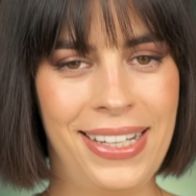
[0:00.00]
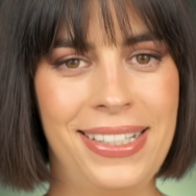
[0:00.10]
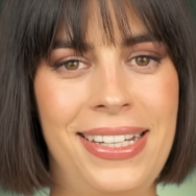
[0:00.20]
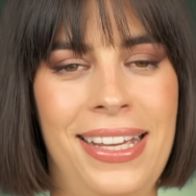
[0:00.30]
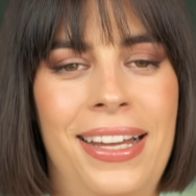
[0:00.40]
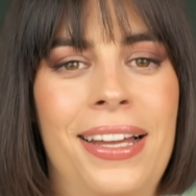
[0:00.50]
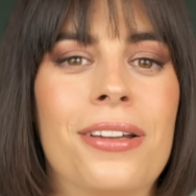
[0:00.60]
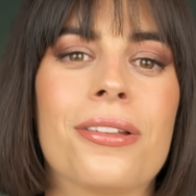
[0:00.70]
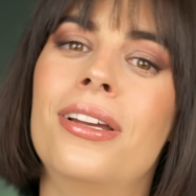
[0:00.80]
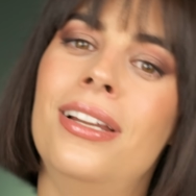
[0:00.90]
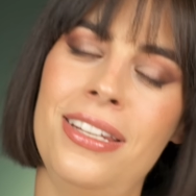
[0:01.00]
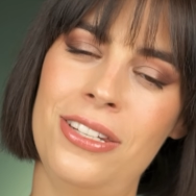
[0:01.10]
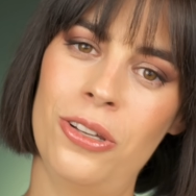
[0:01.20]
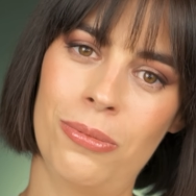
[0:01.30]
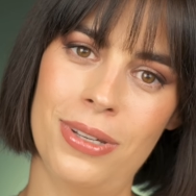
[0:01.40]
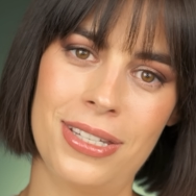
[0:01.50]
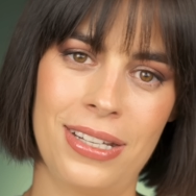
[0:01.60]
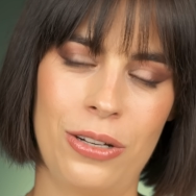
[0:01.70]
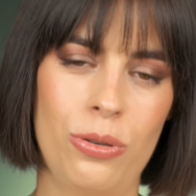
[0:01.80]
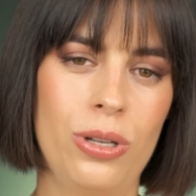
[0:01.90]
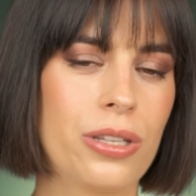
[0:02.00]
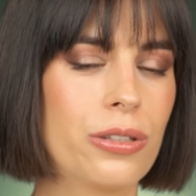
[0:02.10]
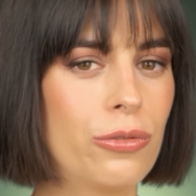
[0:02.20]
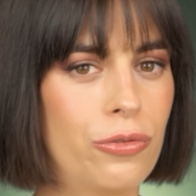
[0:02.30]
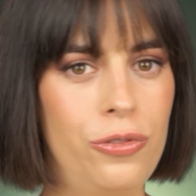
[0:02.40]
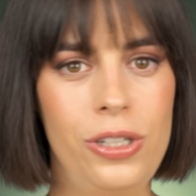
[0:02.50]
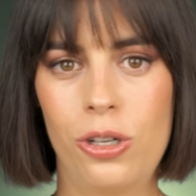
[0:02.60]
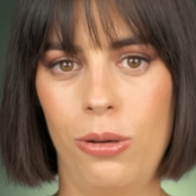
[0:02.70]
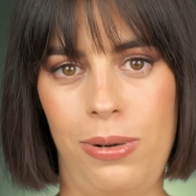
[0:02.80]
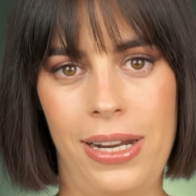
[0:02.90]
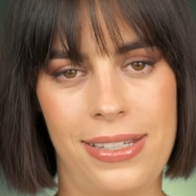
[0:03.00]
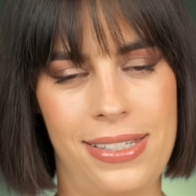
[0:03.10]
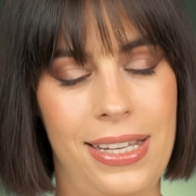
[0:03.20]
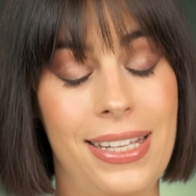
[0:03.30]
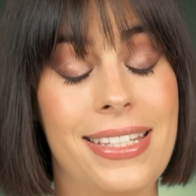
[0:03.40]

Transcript: Der Elysium ist natürlich viel komplexer,